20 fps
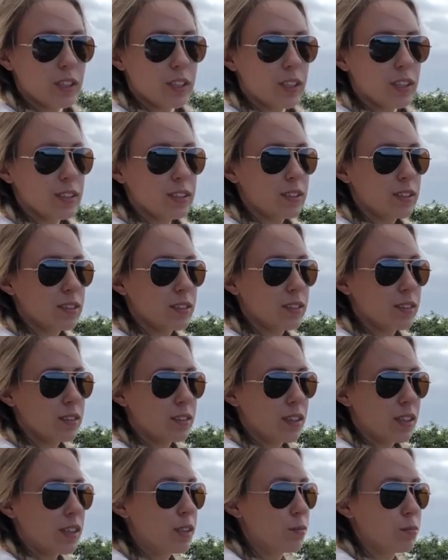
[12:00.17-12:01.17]
как раз
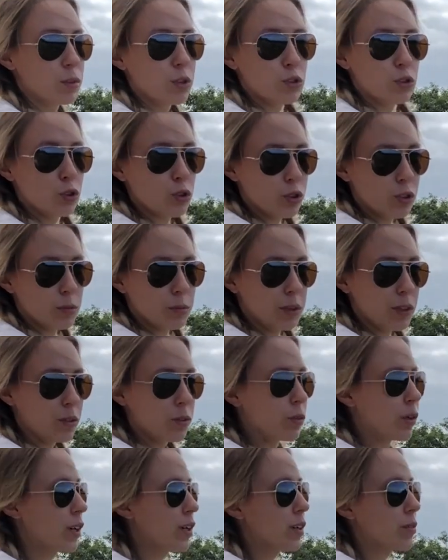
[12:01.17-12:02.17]
каким-то черным
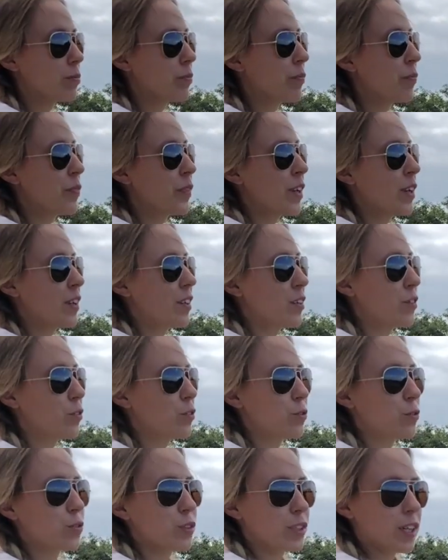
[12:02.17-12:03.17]
ягуаром.
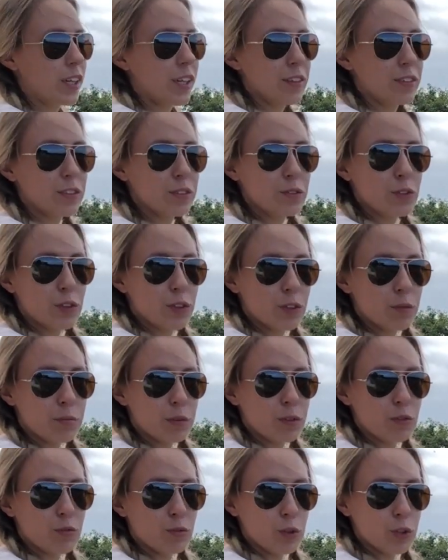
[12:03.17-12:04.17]
Ну, скорее всего, это
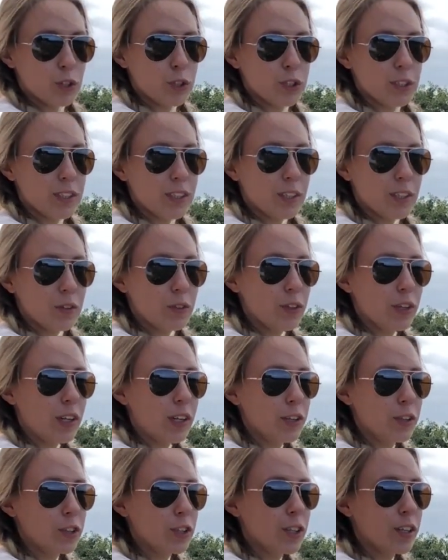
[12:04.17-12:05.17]
был вождь с такой
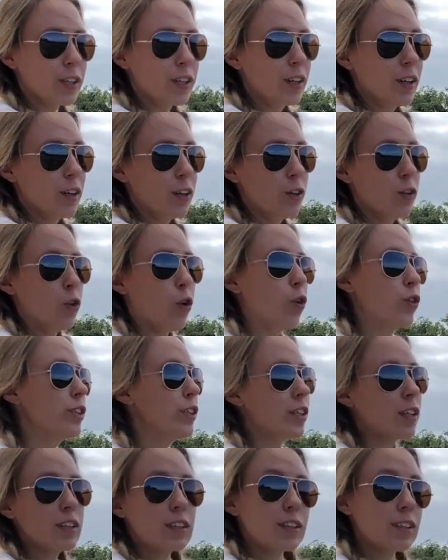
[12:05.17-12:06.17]
кличкой, но
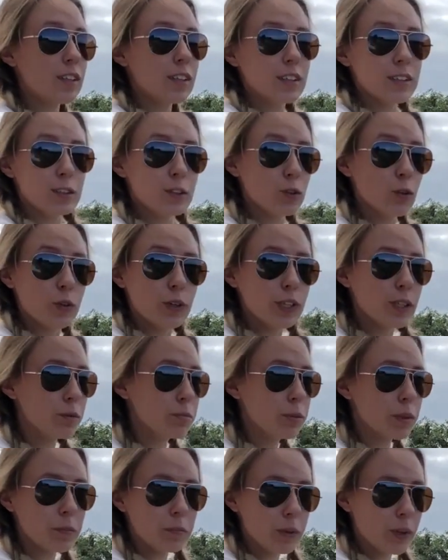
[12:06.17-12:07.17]
некоторые историки
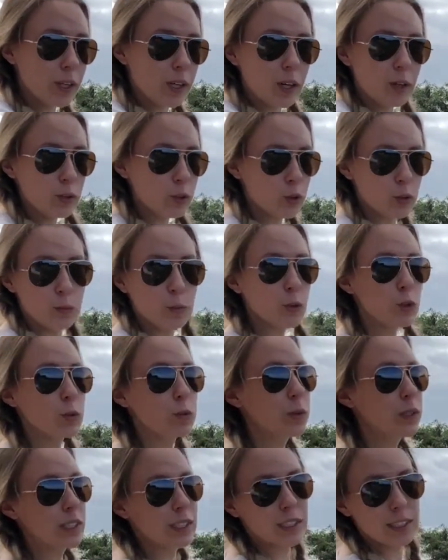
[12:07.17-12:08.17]
предполагают, что, может
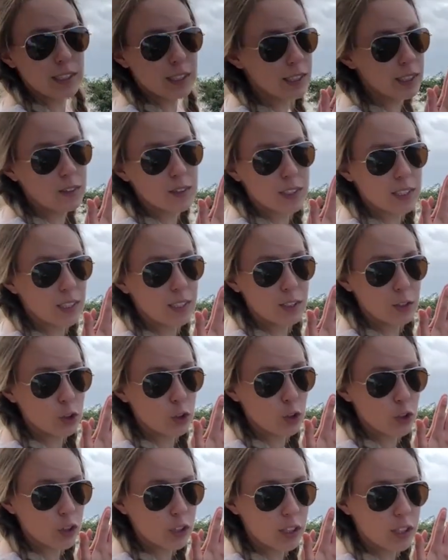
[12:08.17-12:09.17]
быть, это действительно
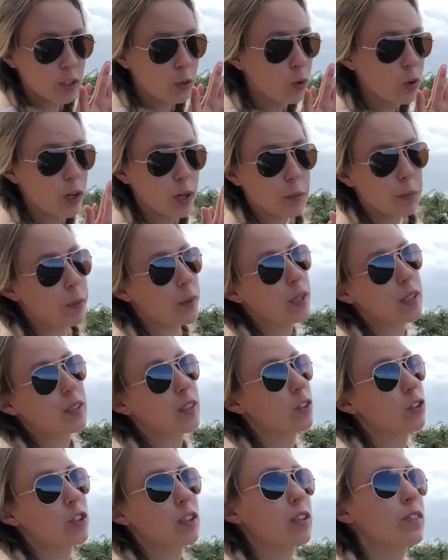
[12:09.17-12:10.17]
черный ягуар
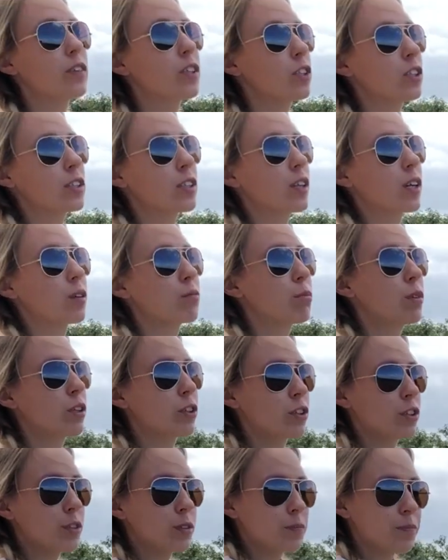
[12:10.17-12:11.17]
принял человеческое
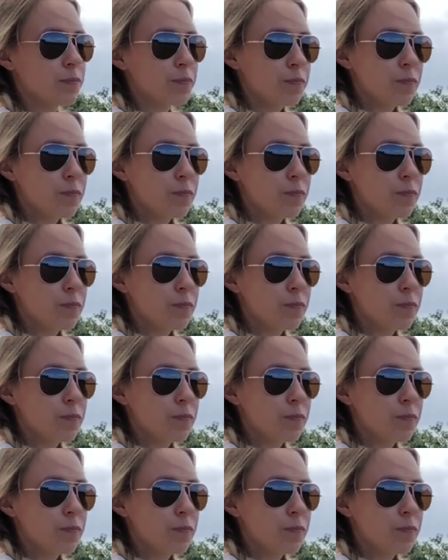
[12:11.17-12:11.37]
обличие.